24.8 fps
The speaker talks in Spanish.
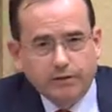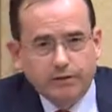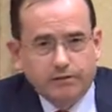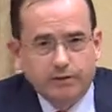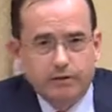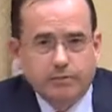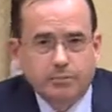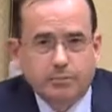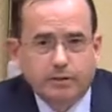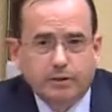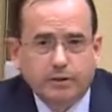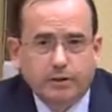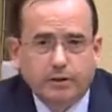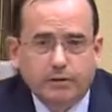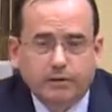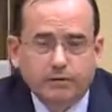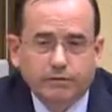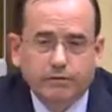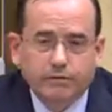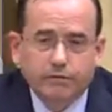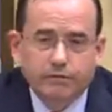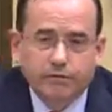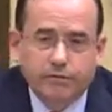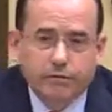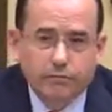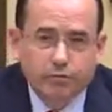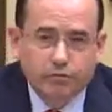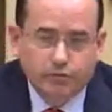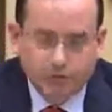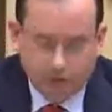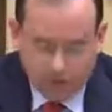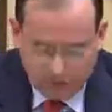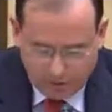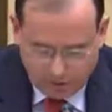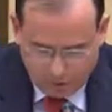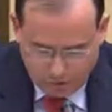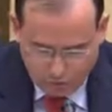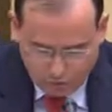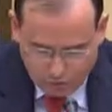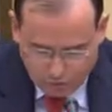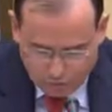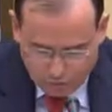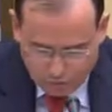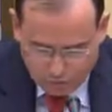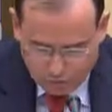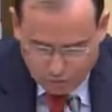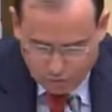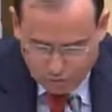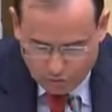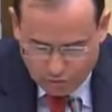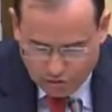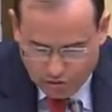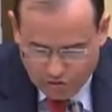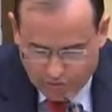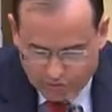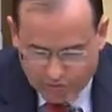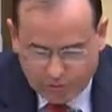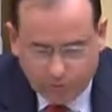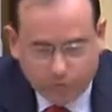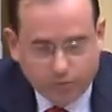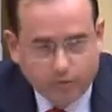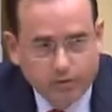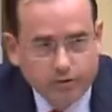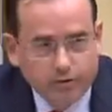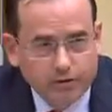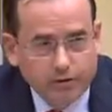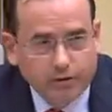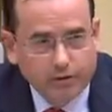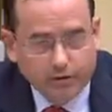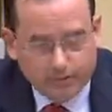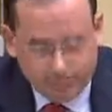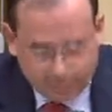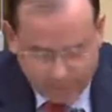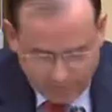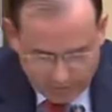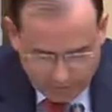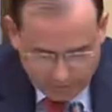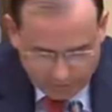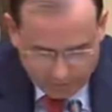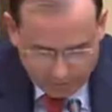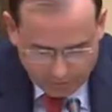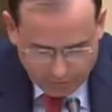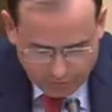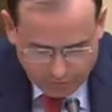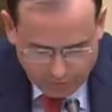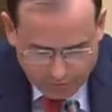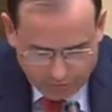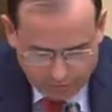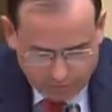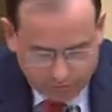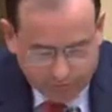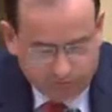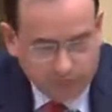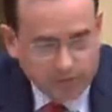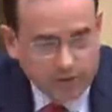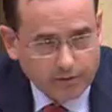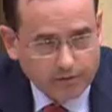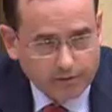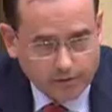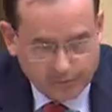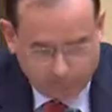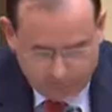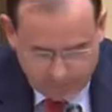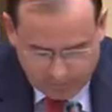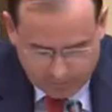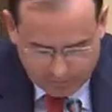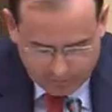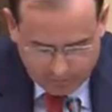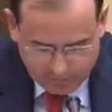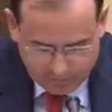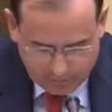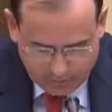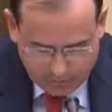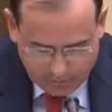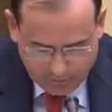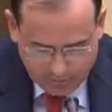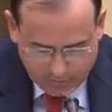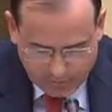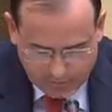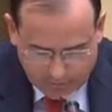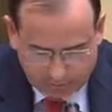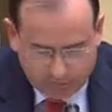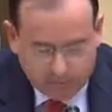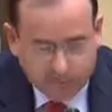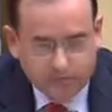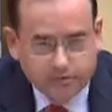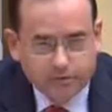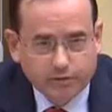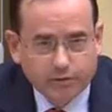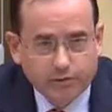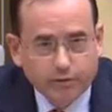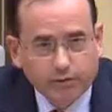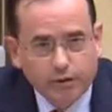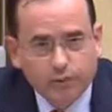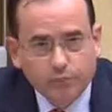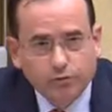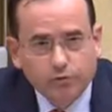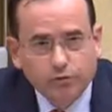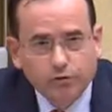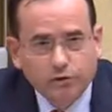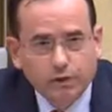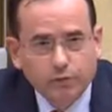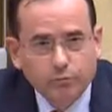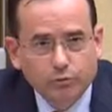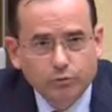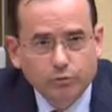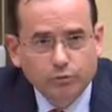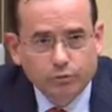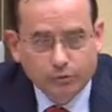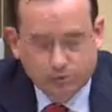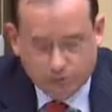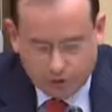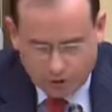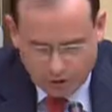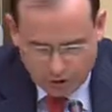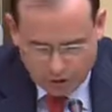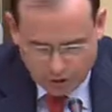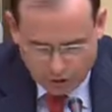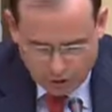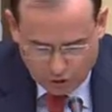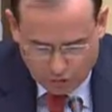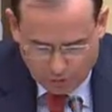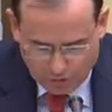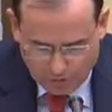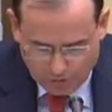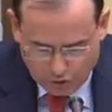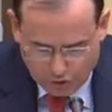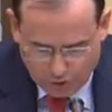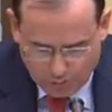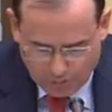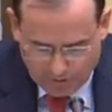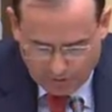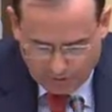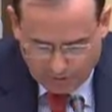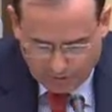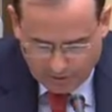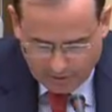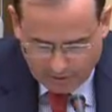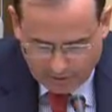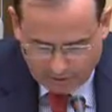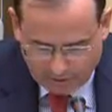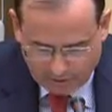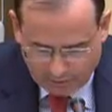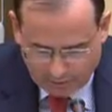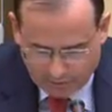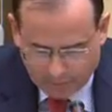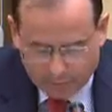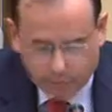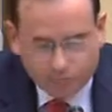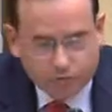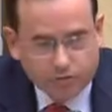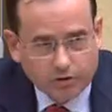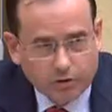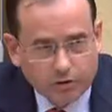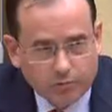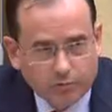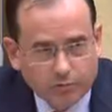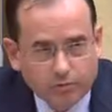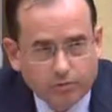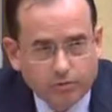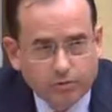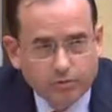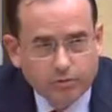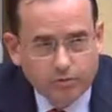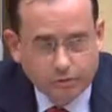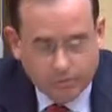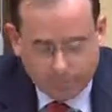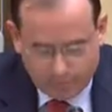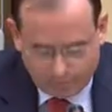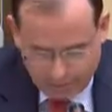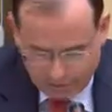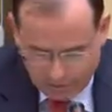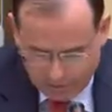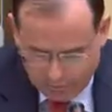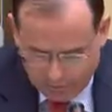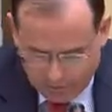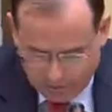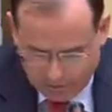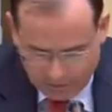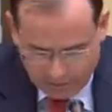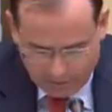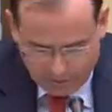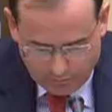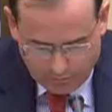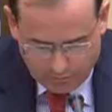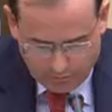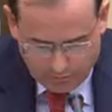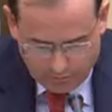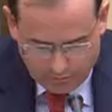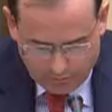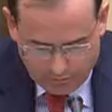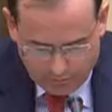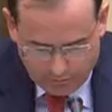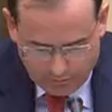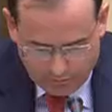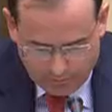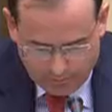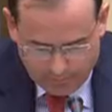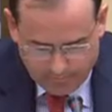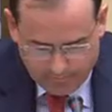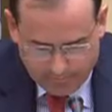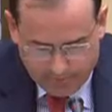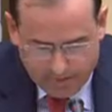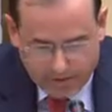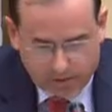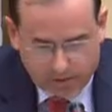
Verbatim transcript: y siempre insistimos en que no somos una institución que defienda los intereses de unas empresas educativas, sino que apuntamos mucho más alto. Buscamos lo mejor para la educación,